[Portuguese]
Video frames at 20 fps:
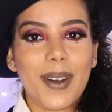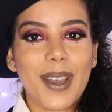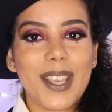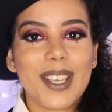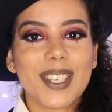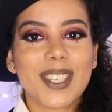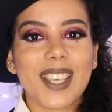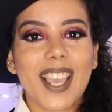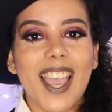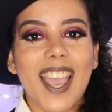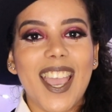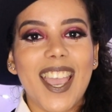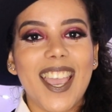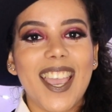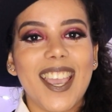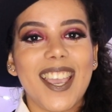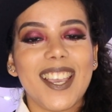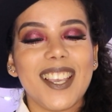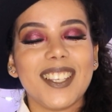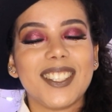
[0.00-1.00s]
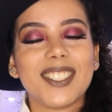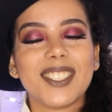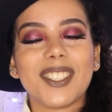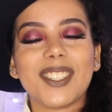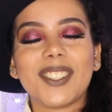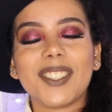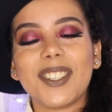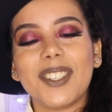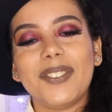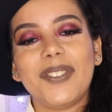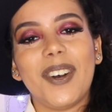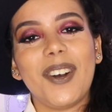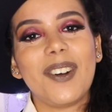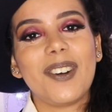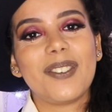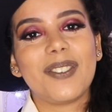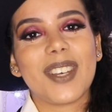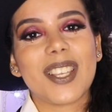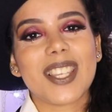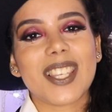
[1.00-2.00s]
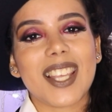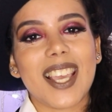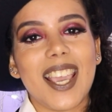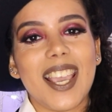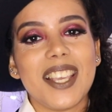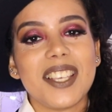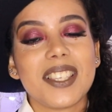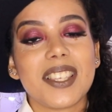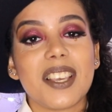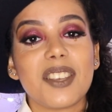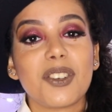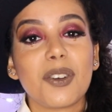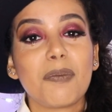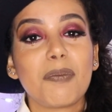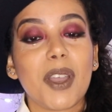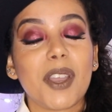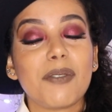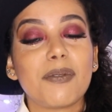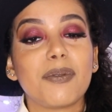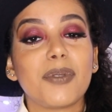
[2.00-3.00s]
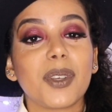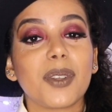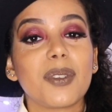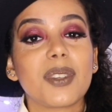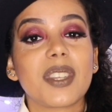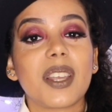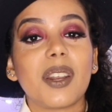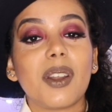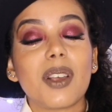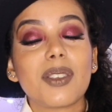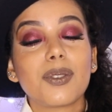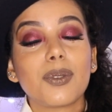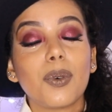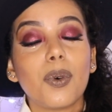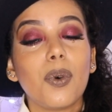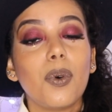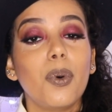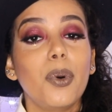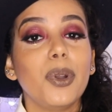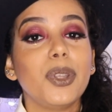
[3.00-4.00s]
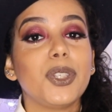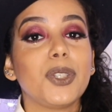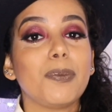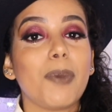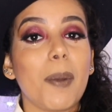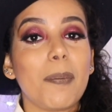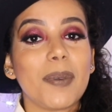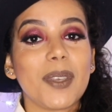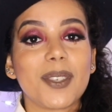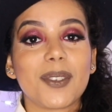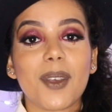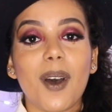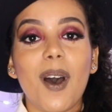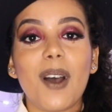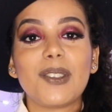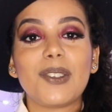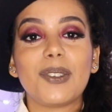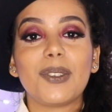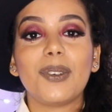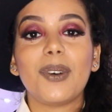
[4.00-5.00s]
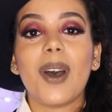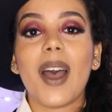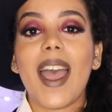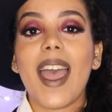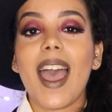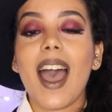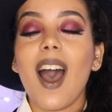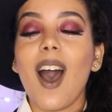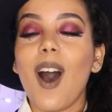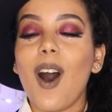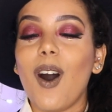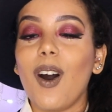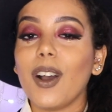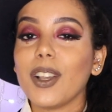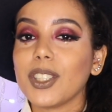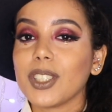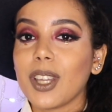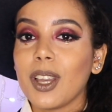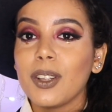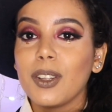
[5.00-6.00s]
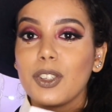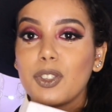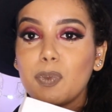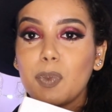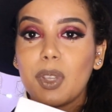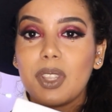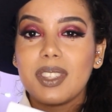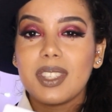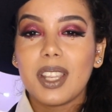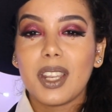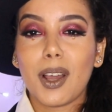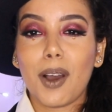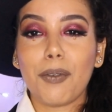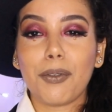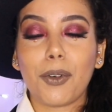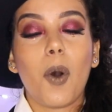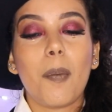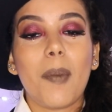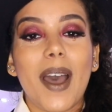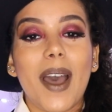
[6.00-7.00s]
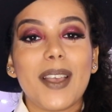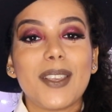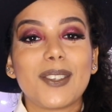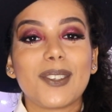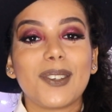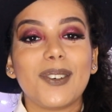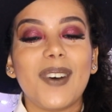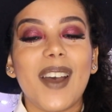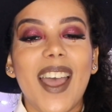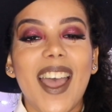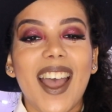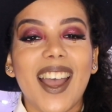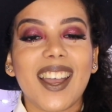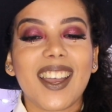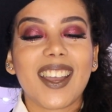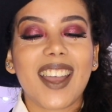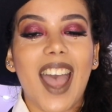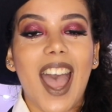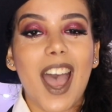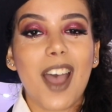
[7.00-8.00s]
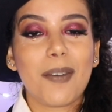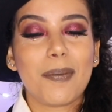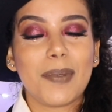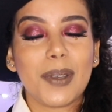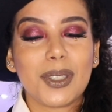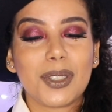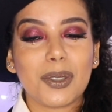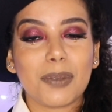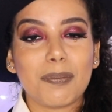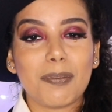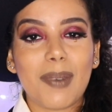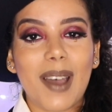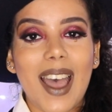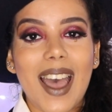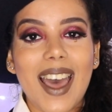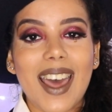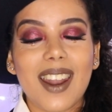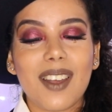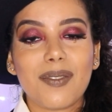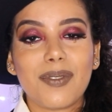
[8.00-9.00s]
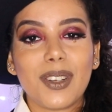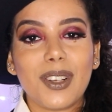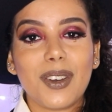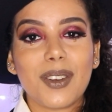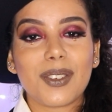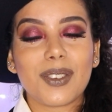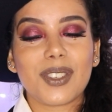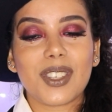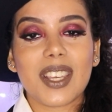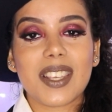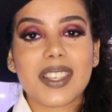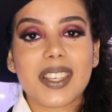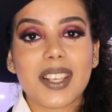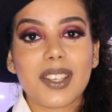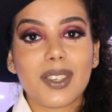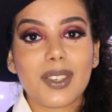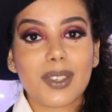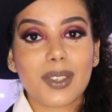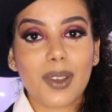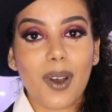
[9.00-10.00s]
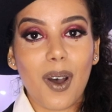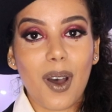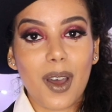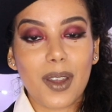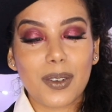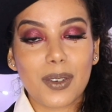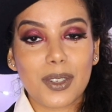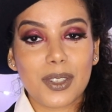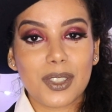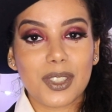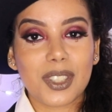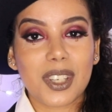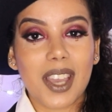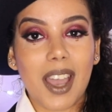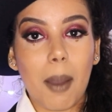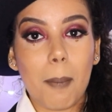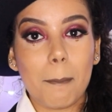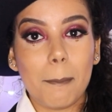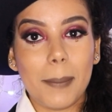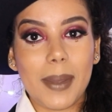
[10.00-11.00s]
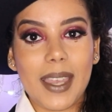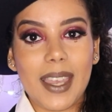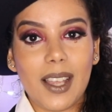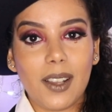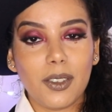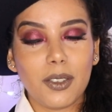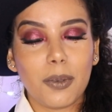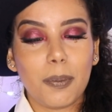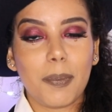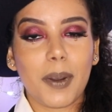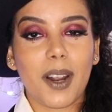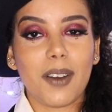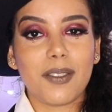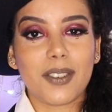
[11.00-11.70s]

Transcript: Oi, gente, tudo bom com vocês? Sejam bem-vindos ao nosso último episódio do Hair Oscar 2019 com mais um hair carpet maravilhoso de acessórios de cabelo para